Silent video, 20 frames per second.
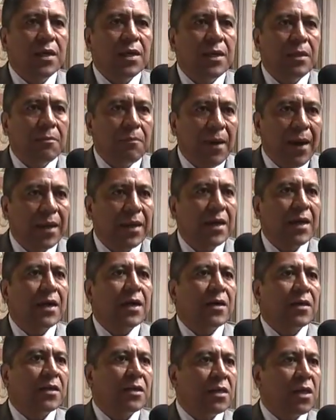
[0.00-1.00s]
y
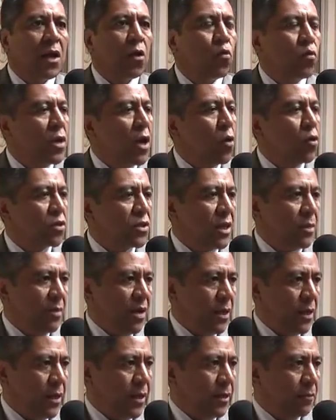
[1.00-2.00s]
vaya de alguna u otra
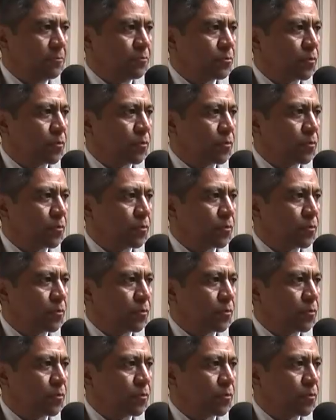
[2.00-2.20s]
manera